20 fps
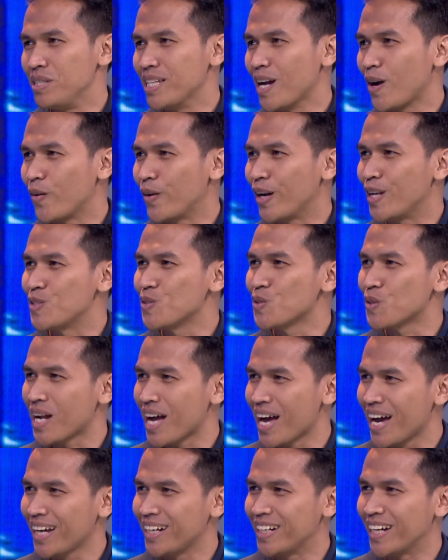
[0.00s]
minyak goreng
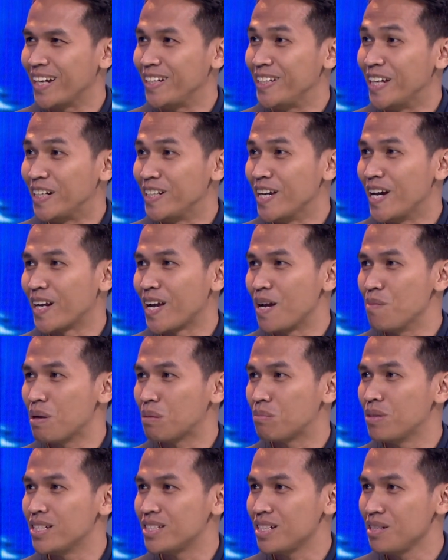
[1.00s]
curah dengan yang di harga
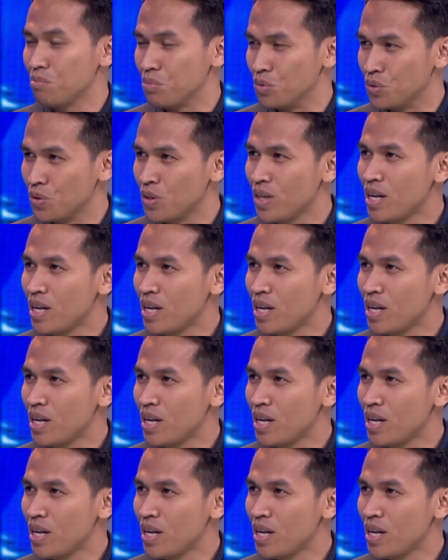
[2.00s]
14.000